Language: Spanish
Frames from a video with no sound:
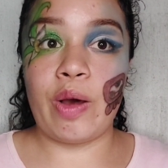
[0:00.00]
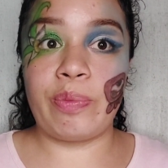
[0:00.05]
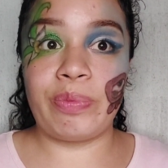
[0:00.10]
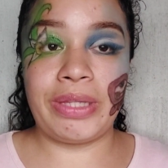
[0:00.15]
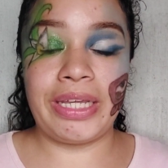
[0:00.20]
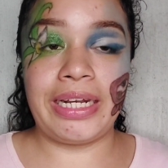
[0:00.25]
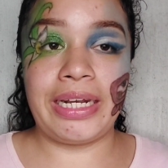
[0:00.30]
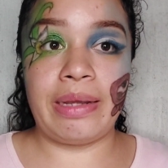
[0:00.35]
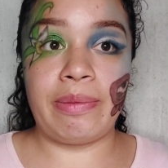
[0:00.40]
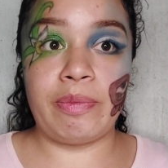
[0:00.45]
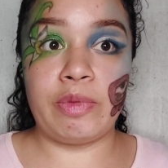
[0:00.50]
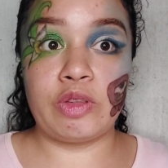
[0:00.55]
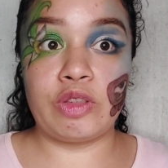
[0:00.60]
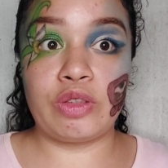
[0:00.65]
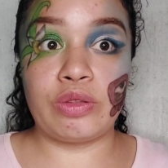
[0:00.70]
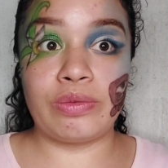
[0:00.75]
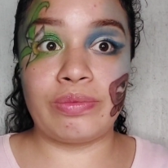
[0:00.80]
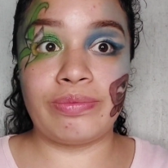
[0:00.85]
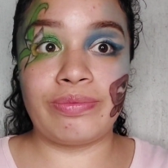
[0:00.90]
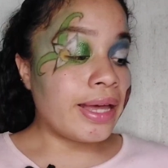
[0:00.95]

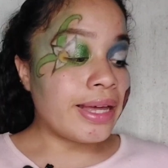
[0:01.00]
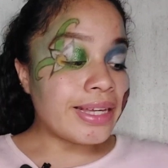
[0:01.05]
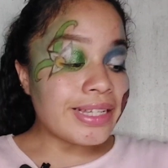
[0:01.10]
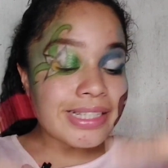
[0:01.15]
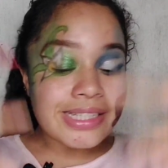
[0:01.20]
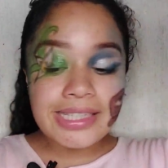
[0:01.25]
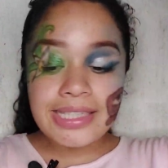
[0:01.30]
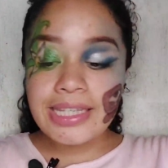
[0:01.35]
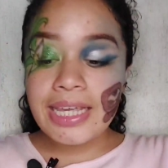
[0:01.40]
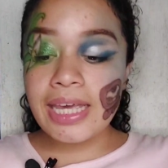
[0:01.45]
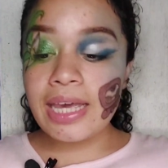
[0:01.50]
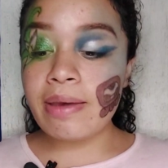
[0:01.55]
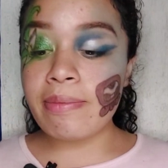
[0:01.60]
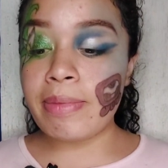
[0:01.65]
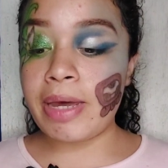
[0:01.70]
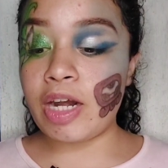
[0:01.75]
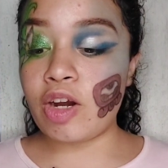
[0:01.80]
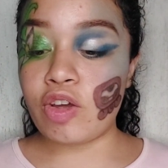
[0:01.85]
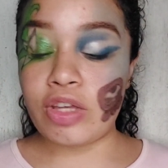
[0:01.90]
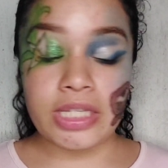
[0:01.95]
obtenemos. Sin
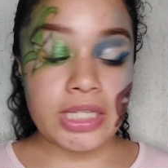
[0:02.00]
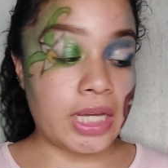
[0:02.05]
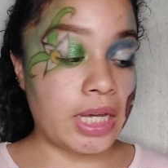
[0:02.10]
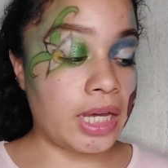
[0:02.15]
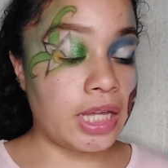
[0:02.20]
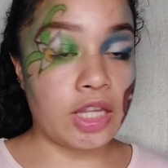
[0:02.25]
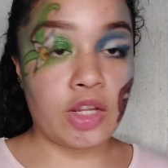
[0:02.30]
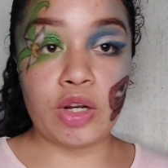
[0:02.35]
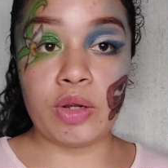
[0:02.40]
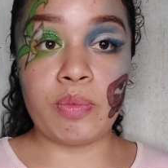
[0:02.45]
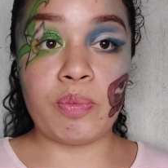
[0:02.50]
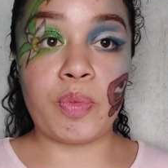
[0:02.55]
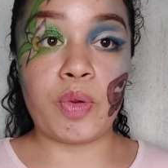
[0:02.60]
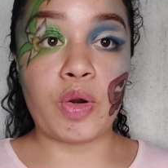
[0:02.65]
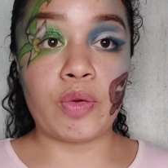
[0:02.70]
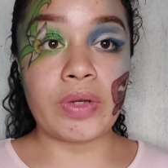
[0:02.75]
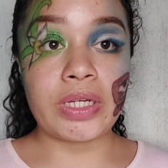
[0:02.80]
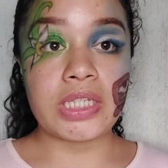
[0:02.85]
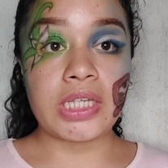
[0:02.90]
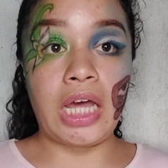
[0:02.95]
embargo, dicen que de lo
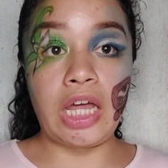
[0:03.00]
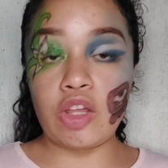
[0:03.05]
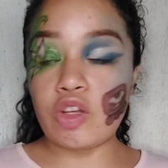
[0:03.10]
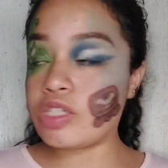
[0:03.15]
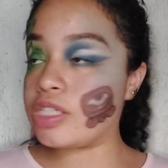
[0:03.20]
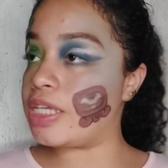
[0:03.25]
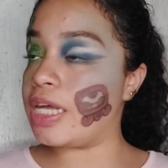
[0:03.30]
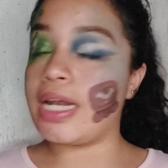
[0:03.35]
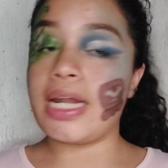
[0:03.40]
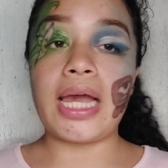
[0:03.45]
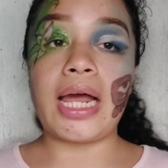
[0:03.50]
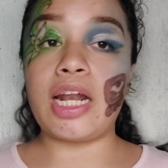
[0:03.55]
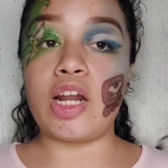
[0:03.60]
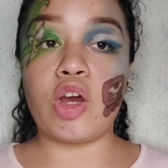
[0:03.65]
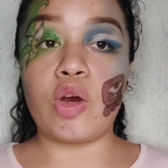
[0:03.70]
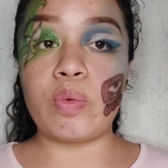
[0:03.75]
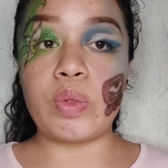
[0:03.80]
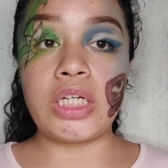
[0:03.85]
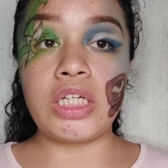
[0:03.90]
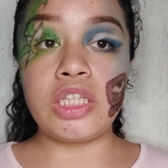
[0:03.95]
improvisado sale
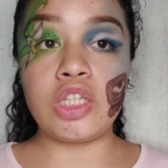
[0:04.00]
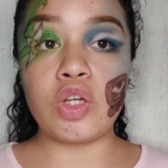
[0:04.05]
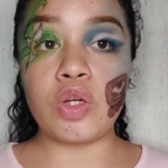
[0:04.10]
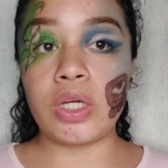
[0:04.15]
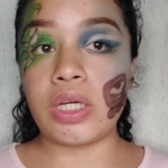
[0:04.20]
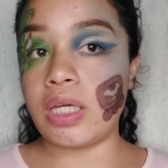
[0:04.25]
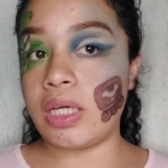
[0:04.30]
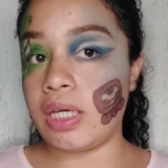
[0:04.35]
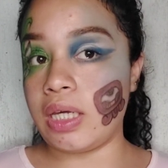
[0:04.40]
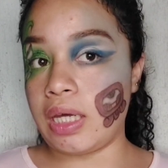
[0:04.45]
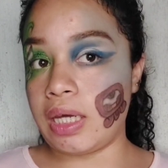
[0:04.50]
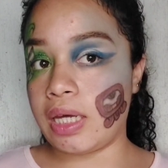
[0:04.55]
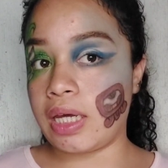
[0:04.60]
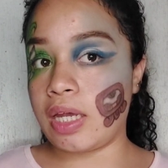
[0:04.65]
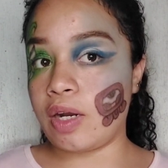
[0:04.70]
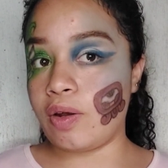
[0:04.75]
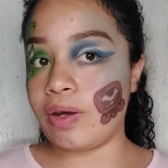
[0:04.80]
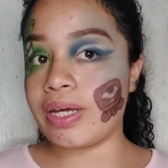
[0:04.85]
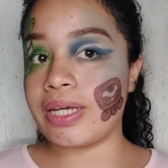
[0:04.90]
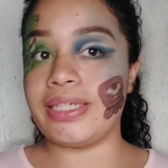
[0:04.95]
algo bonito y
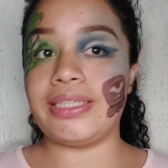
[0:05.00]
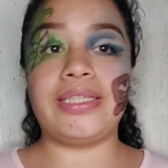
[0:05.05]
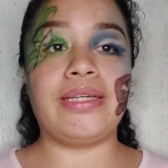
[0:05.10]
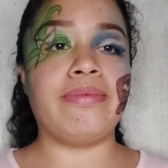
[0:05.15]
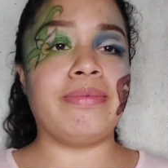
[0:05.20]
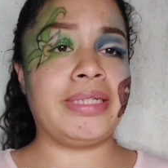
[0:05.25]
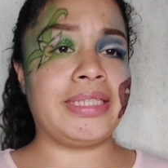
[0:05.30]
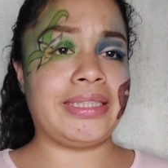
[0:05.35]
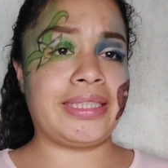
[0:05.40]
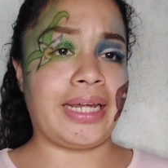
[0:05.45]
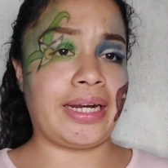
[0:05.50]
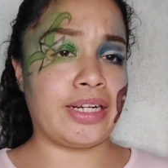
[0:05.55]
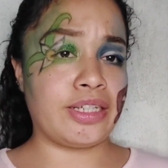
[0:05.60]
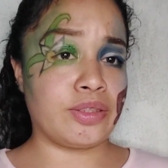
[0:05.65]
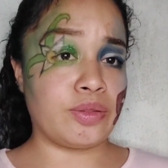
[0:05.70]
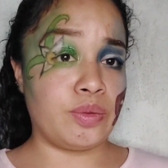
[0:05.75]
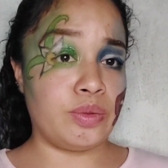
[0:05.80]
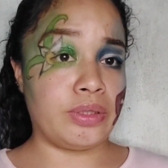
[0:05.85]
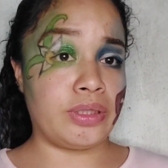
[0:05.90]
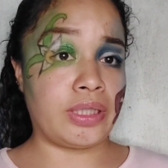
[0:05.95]
creo que sí me está
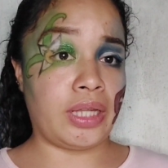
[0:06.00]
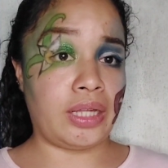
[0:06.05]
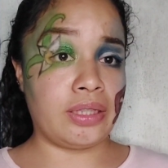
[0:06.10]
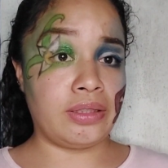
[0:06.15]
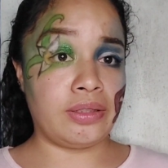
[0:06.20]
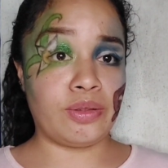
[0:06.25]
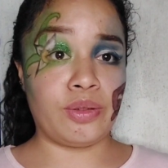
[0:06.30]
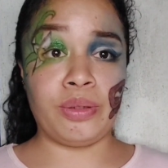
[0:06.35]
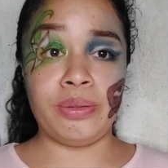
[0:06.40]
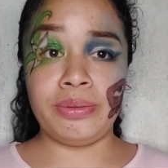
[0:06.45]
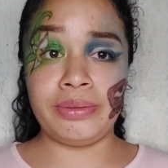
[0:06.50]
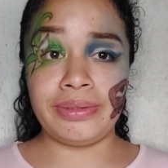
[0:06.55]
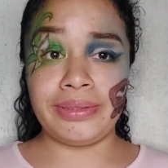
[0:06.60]
resultando.